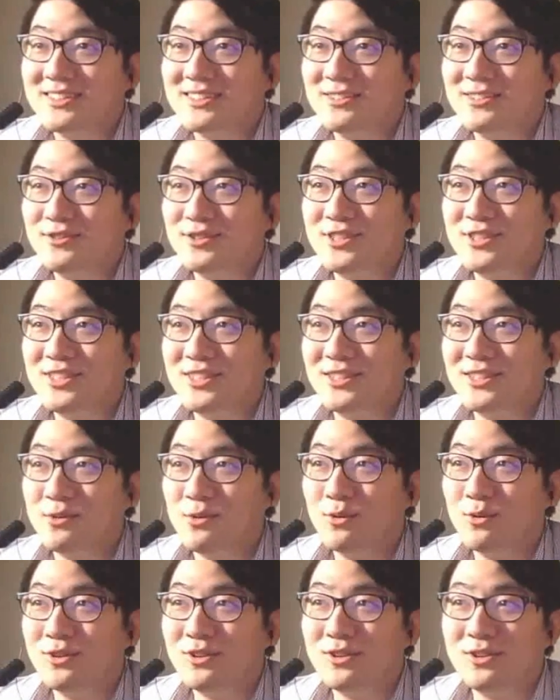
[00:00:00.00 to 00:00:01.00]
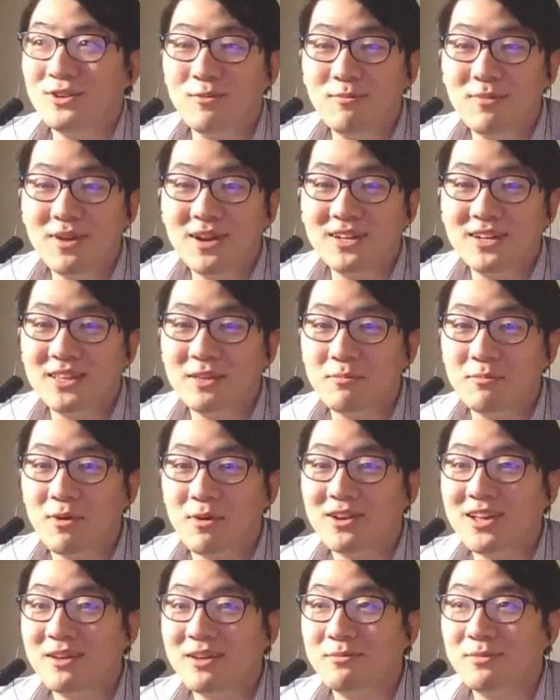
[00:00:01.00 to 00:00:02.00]
승훈씨 오늘 연말인데
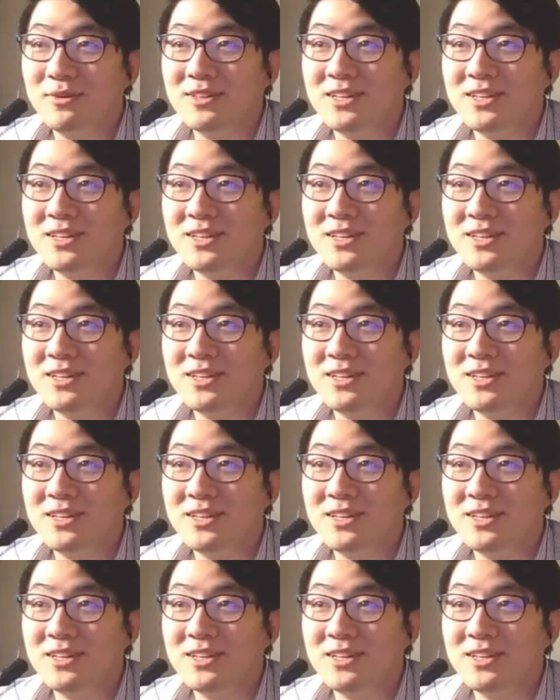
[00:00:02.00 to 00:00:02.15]
머리